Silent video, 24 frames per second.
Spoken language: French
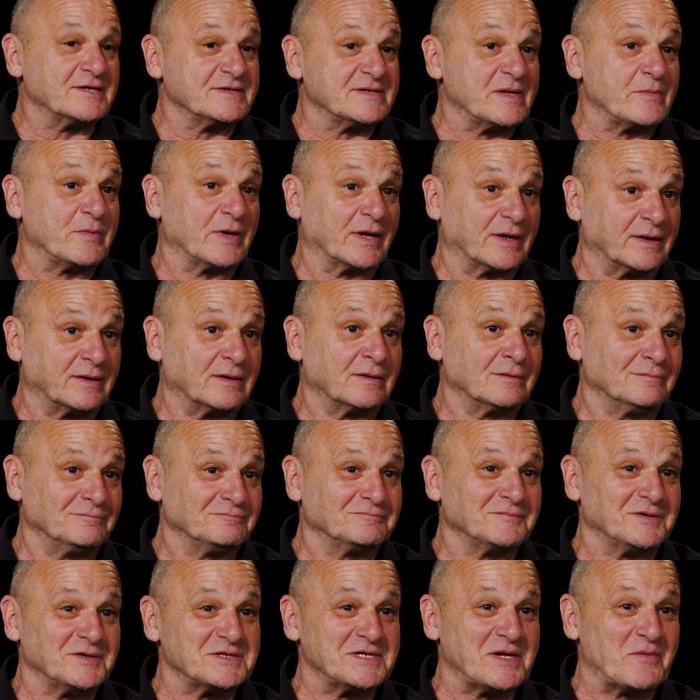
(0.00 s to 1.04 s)
Américains
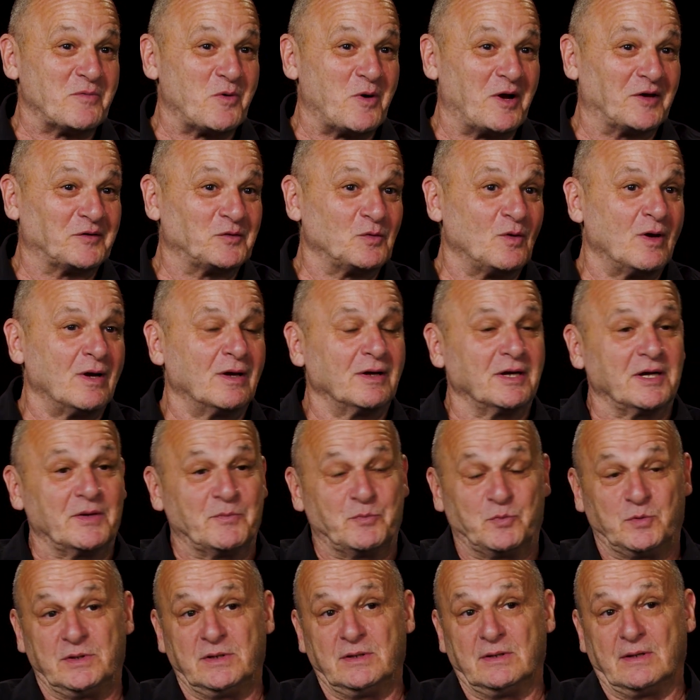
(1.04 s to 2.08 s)
et ce laboratoire, et
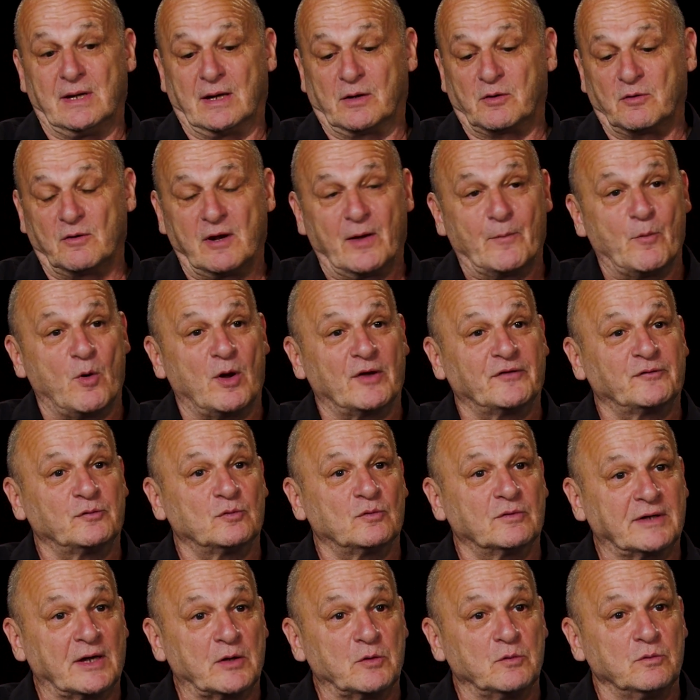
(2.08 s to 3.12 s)
puis la
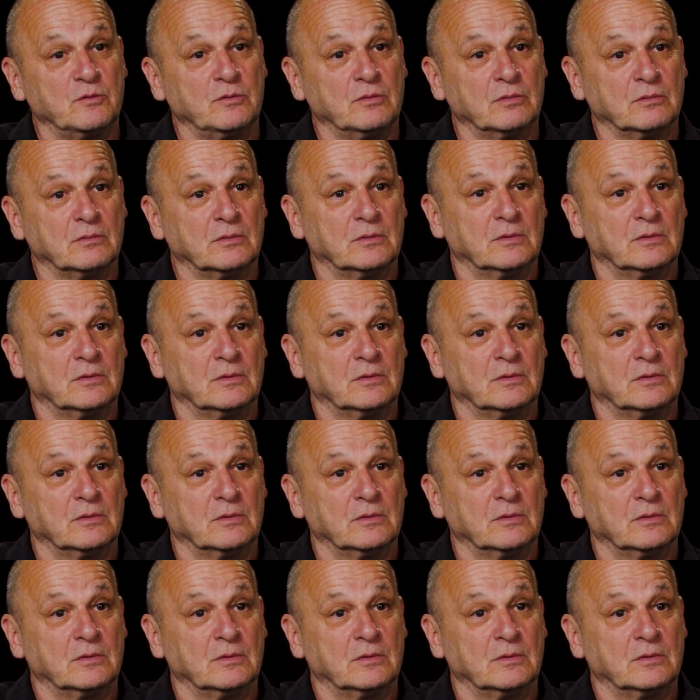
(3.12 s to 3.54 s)
collaboration qu'il y a eu